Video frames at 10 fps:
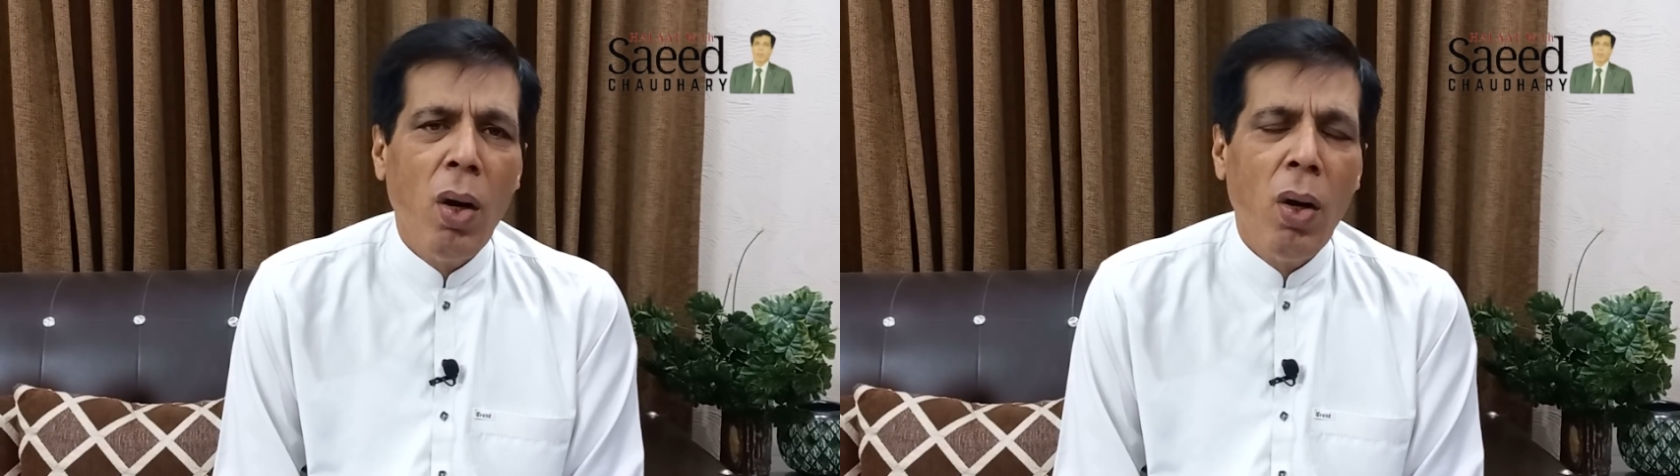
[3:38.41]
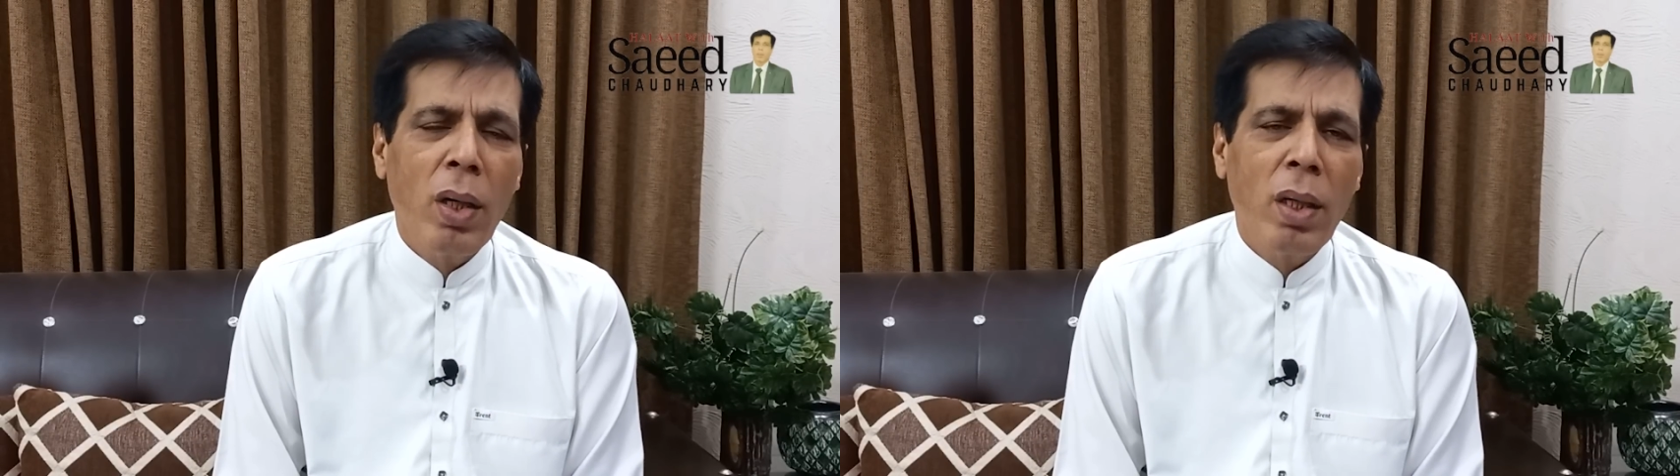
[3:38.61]

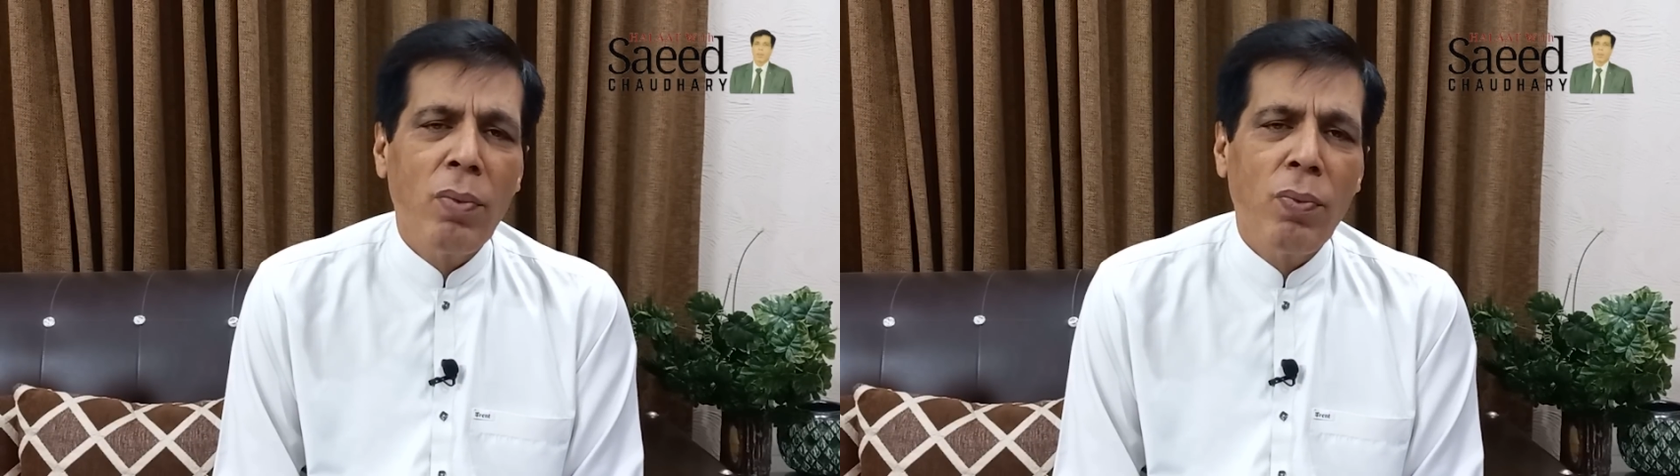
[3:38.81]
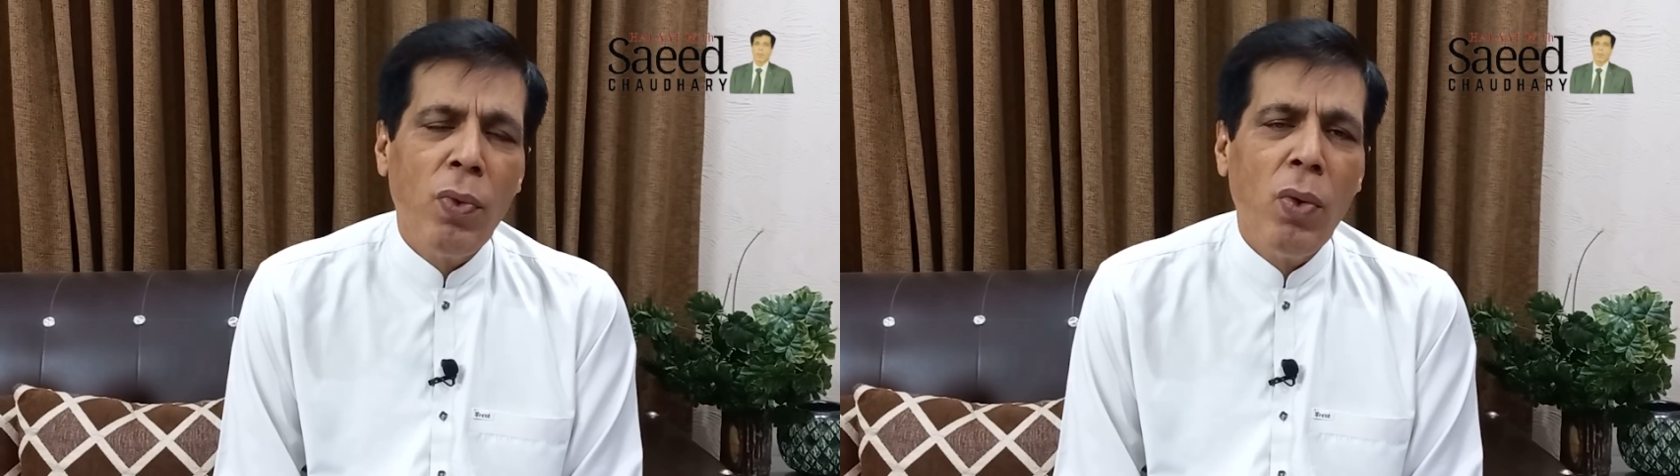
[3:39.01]
और
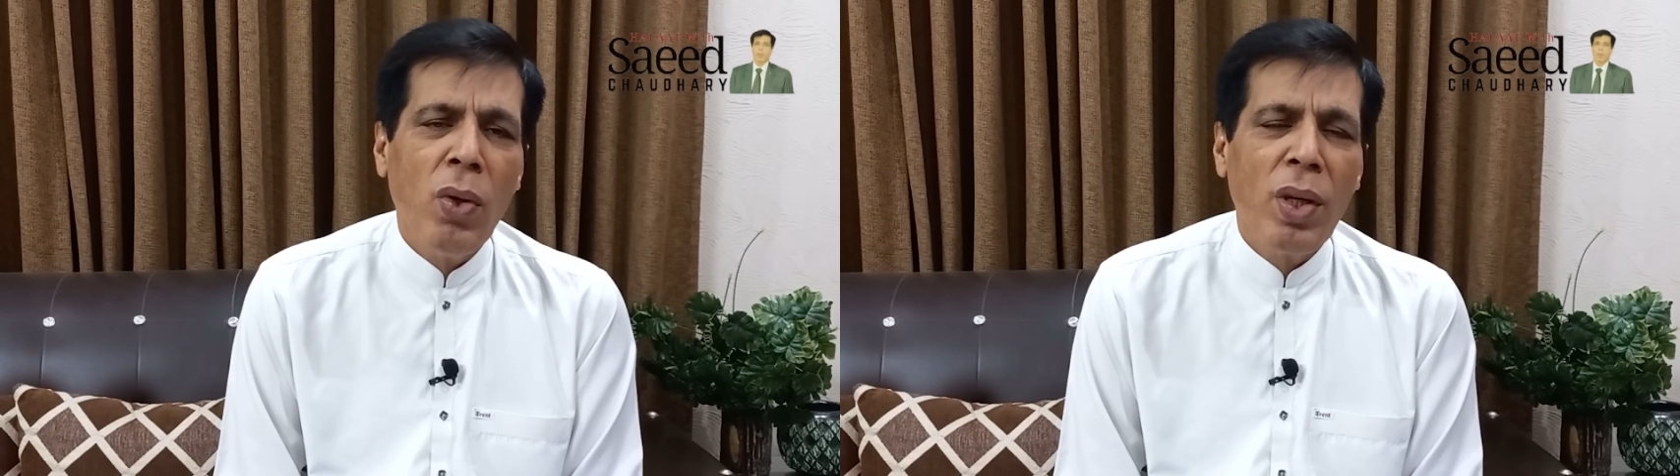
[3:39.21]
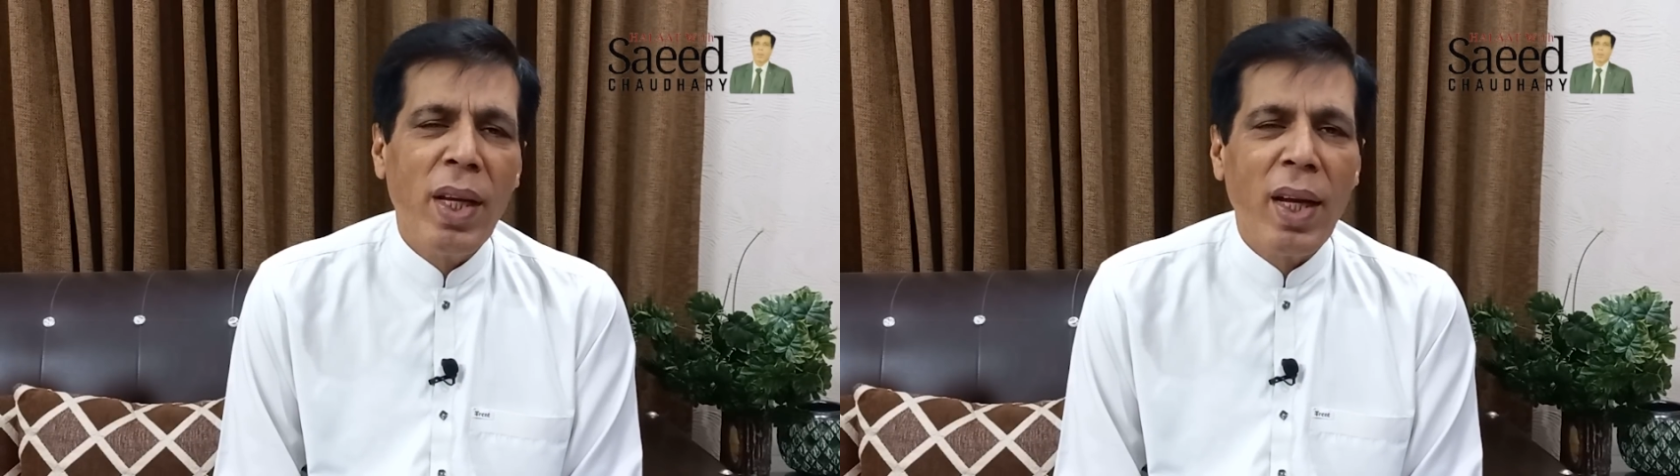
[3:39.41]
वो
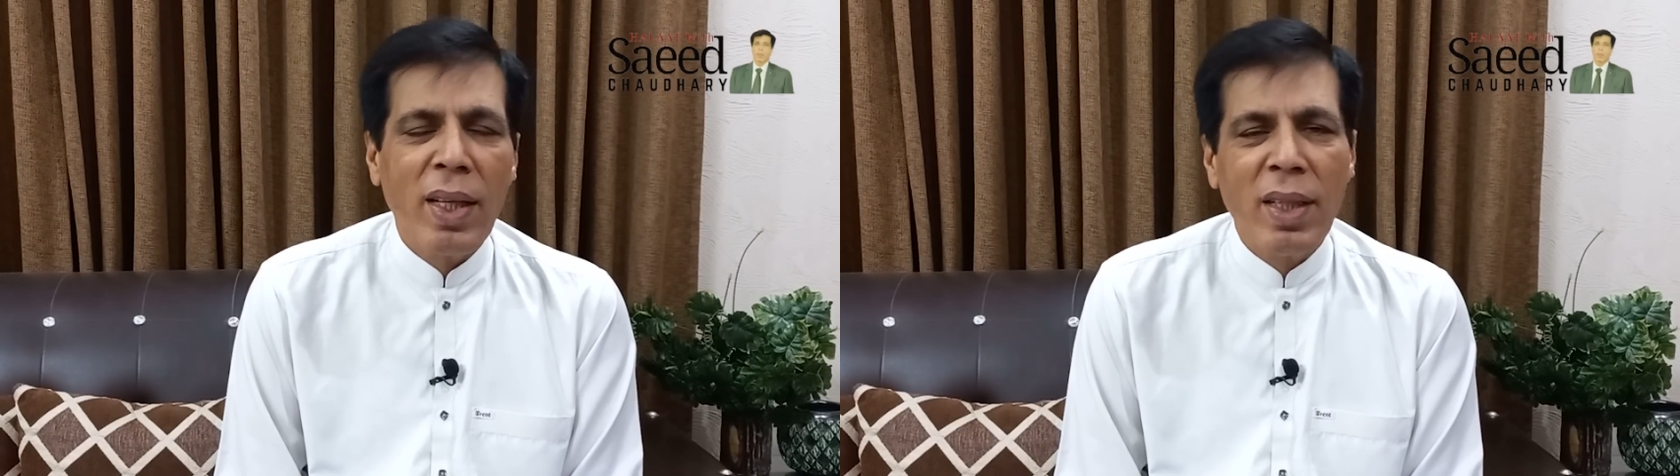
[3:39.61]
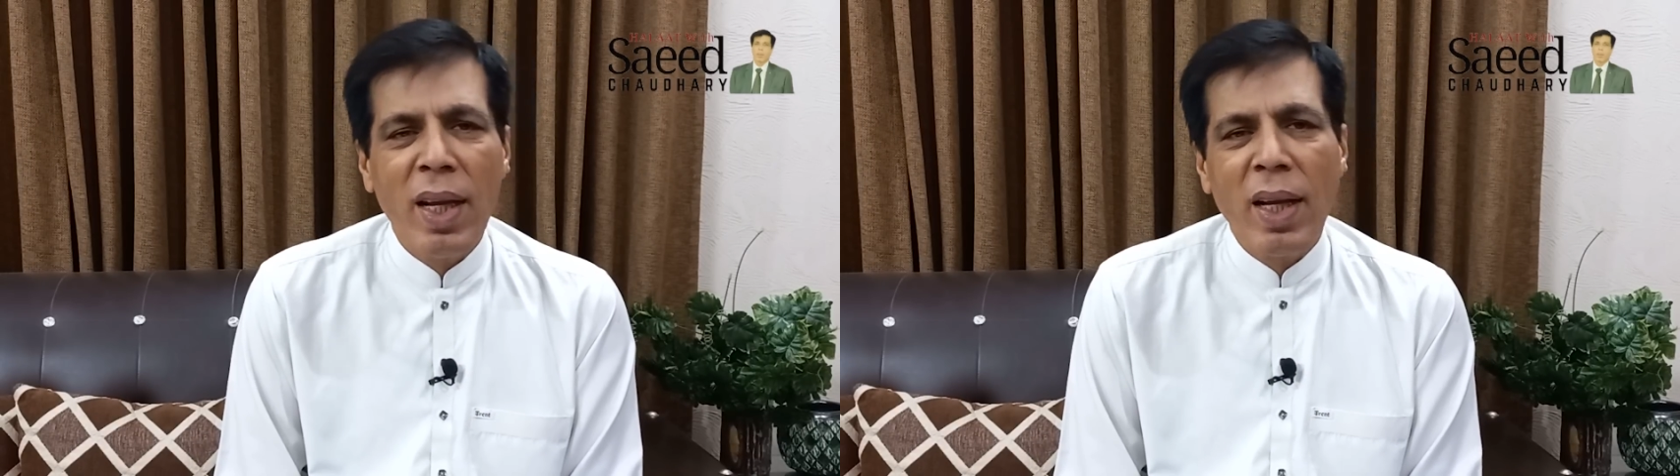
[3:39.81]
ये कहते